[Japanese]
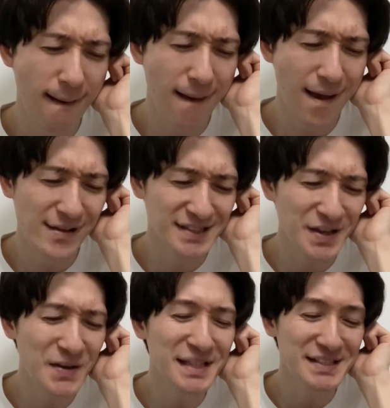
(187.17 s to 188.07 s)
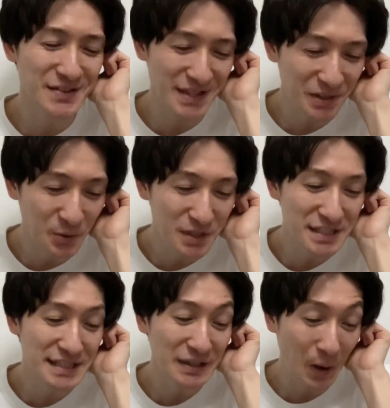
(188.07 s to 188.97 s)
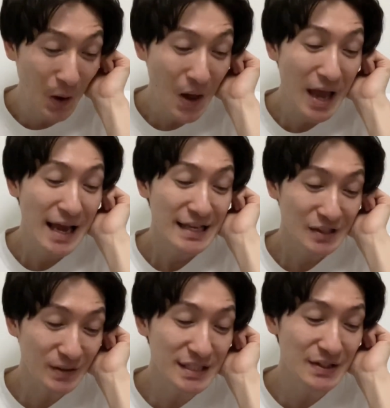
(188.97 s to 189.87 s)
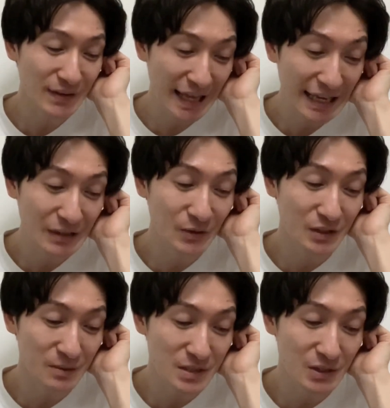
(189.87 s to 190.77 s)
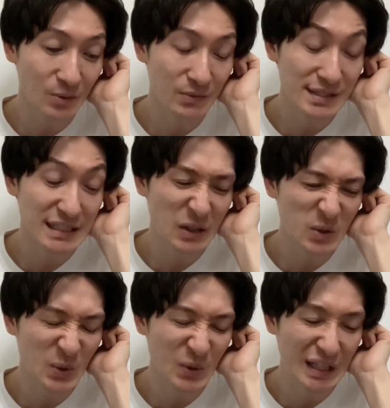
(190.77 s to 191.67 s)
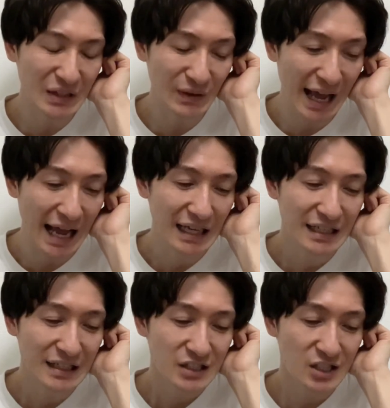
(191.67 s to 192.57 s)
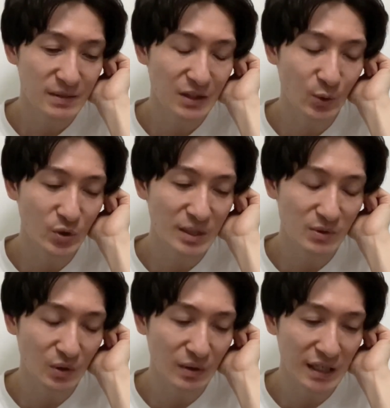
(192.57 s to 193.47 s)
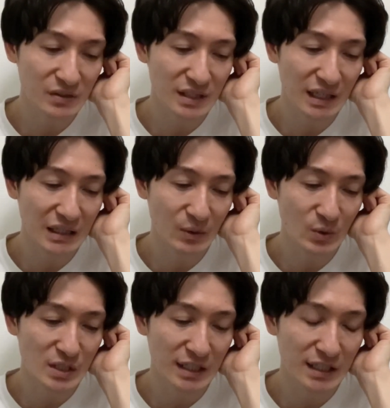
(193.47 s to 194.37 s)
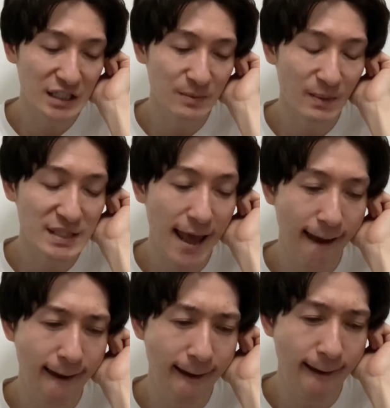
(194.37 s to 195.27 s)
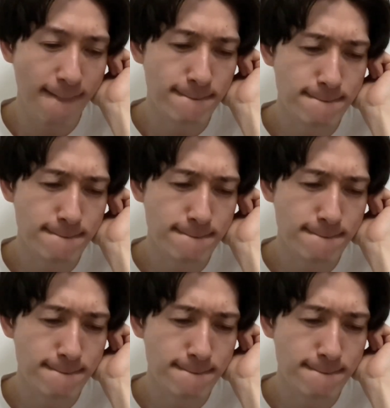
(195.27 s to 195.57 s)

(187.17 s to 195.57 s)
え、そうですよね、当日だと。そうですよね、いろいろ厳しいと思うんですけど、そこをなんとか、すいません、どうしてもちょっと外せない用事ができてしまいまして。は